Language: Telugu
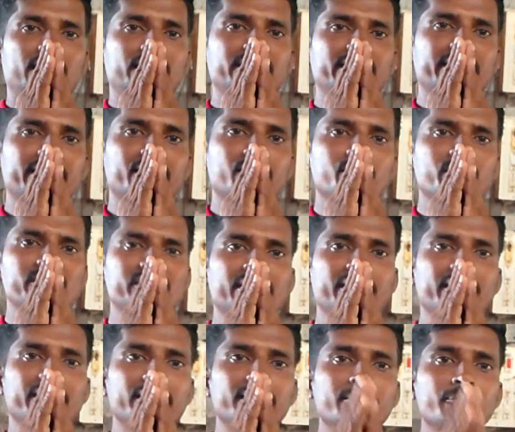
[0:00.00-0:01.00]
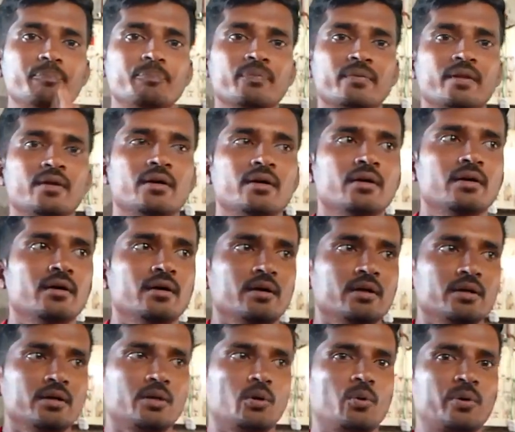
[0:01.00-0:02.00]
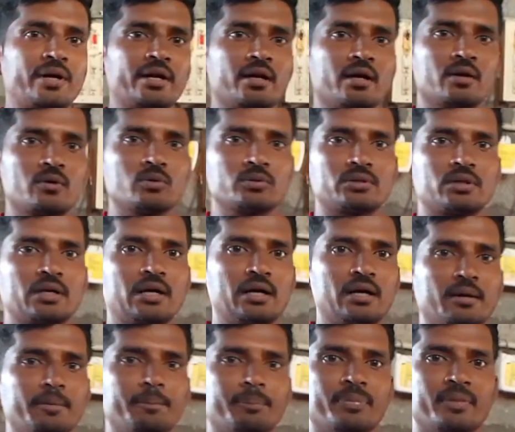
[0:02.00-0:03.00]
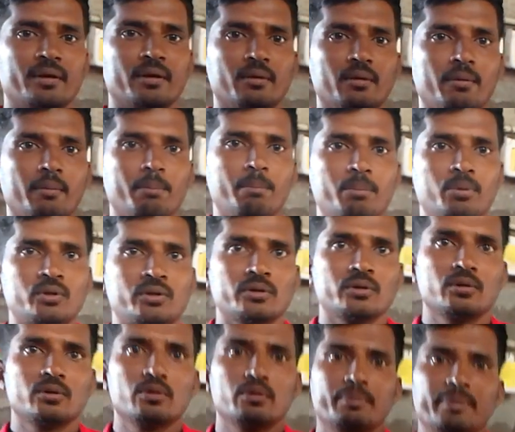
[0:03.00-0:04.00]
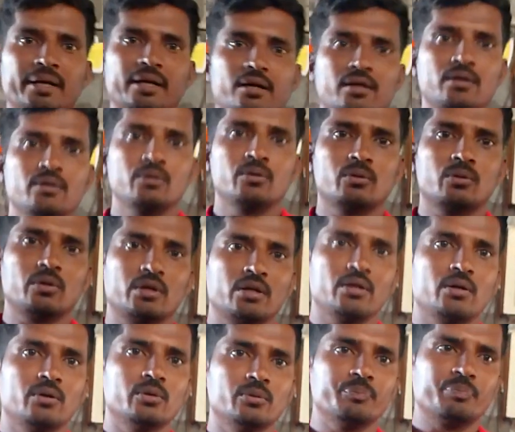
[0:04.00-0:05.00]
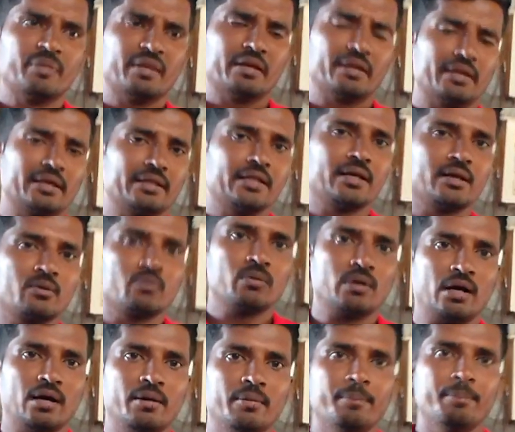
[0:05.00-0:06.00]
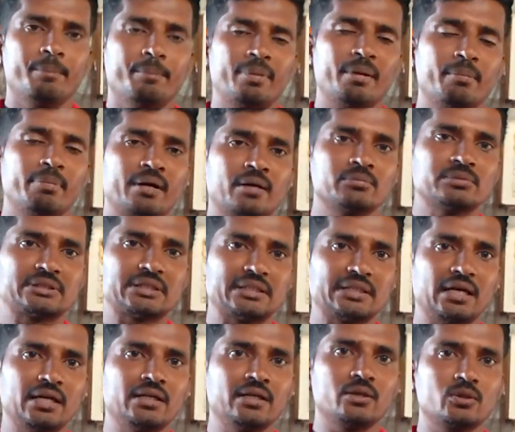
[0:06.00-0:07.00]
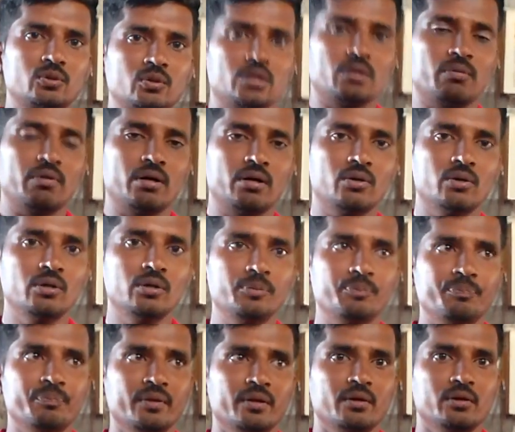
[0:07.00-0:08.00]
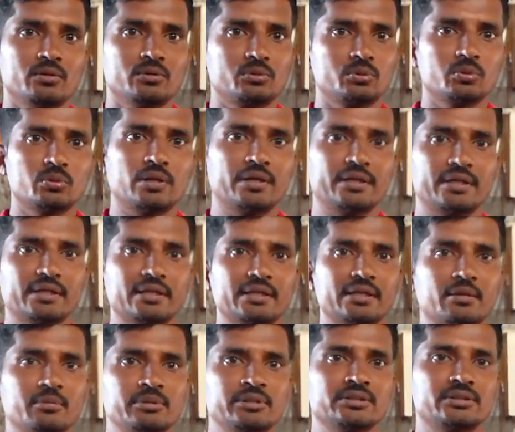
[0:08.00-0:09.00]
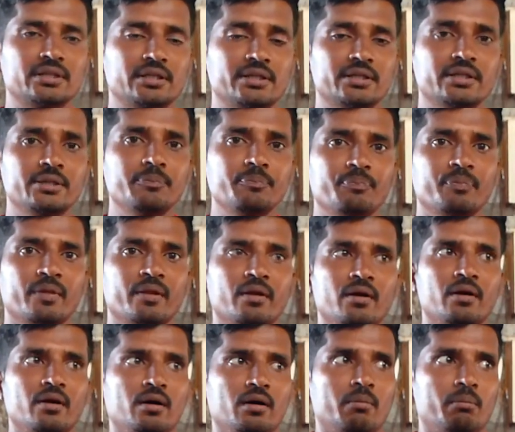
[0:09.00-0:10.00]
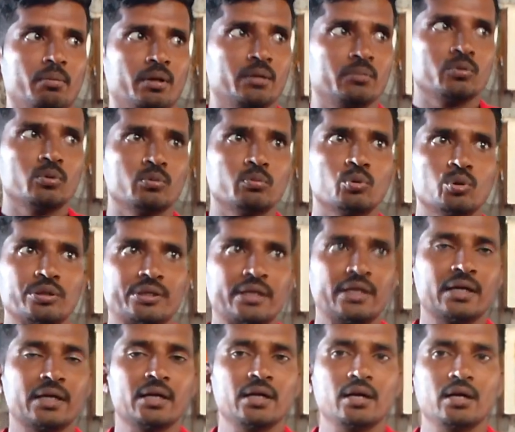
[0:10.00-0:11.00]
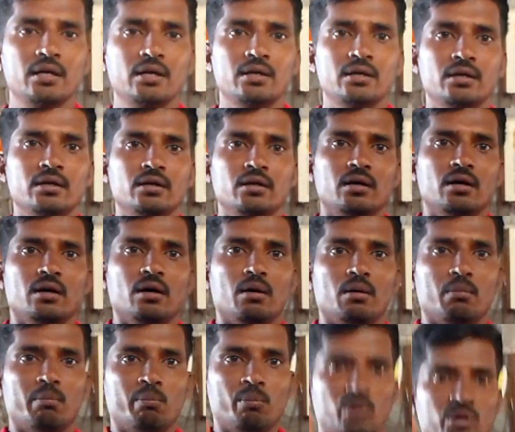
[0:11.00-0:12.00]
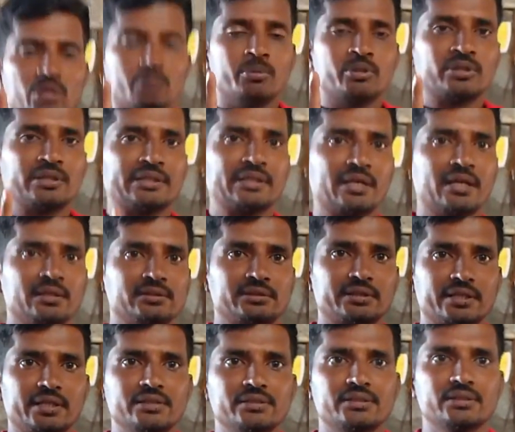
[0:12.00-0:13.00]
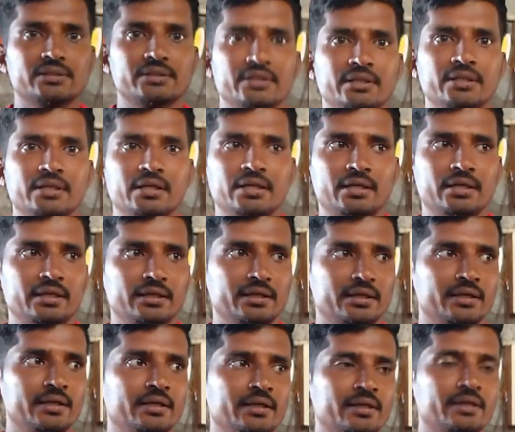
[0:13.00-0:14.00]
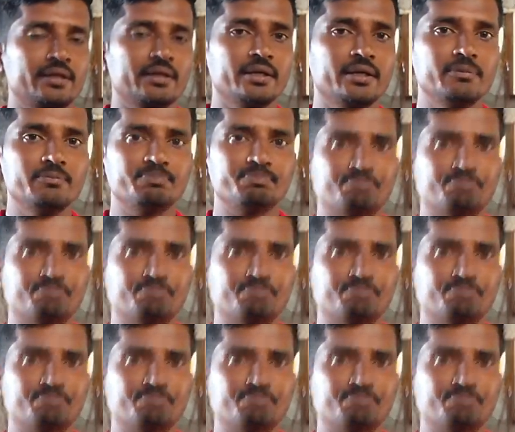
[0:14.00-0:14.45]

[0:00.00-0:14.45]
అందరికీ నమస్తే అండి ఎవరైనా కొత్తగా పొట్టలు మేకలు గొర్రెలు ఏదైనా కూడా పెంపకం చేయాలి అనుకున్న వాళ్ళు చూడండి గమనించండి మనము ముఖ్యంగా మొట్టమొదటిగా చేయాల్సింది ఏంటంటే